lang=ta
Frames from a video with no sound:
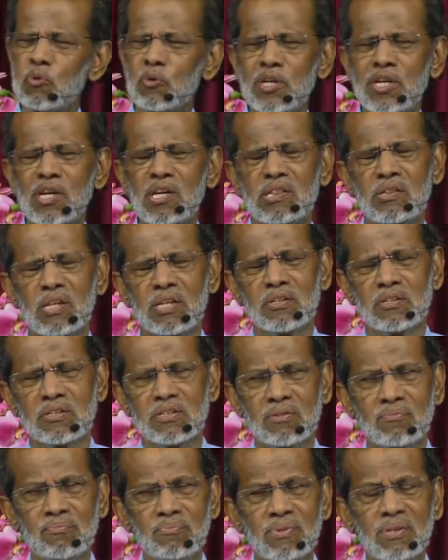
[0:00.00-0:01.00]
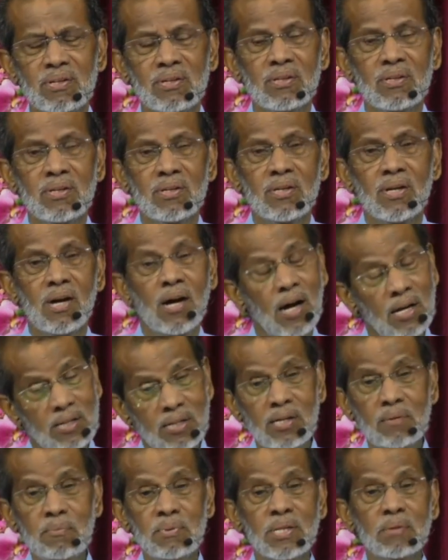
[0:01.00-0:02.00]
துக்கித்தது
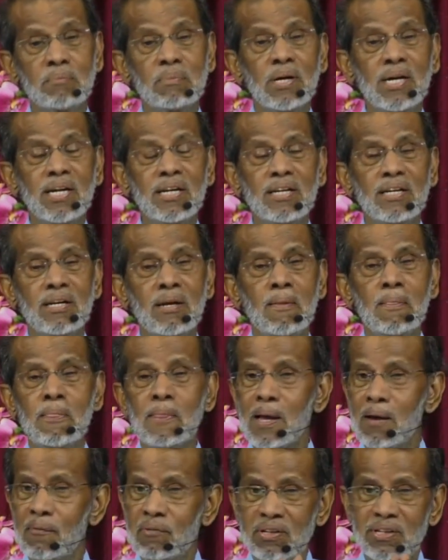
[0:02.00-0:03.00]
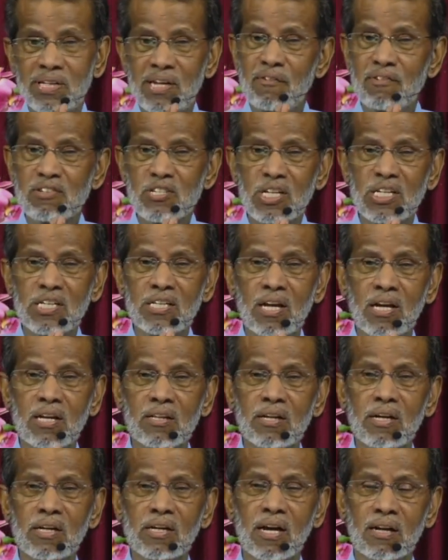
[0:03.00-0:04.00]
அது நிமித்தமாய் அவன் தேவ
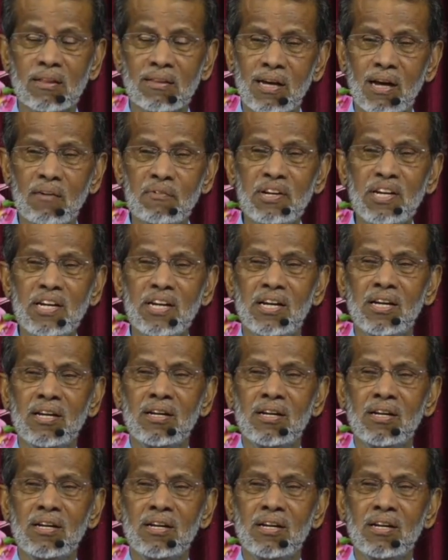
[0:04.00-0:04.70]
சன்னிதானத்தில் கர்த்தாவே